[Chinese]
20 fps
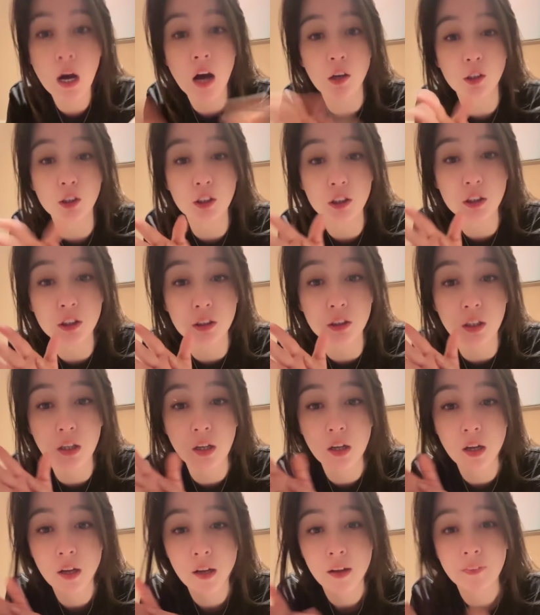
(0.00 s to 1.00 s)
好吃，
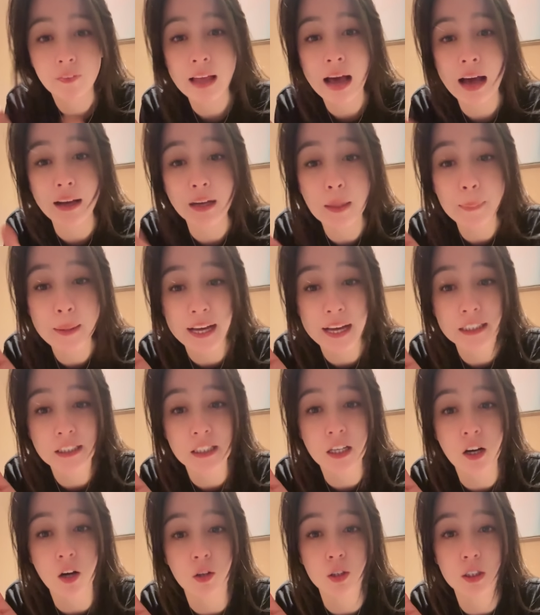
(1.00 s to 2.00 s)
哪个牌
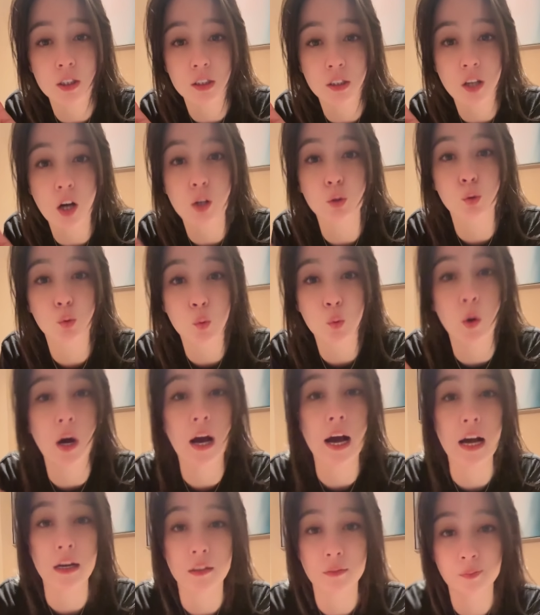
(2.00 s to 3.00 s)
子好吃？告诉我
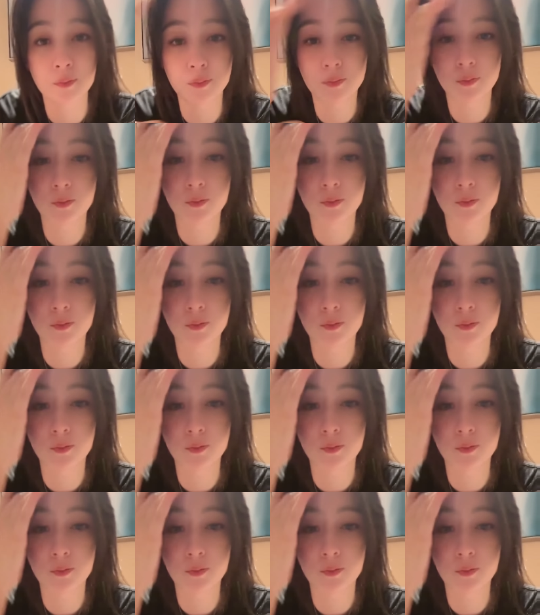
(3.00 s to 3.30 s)
啊。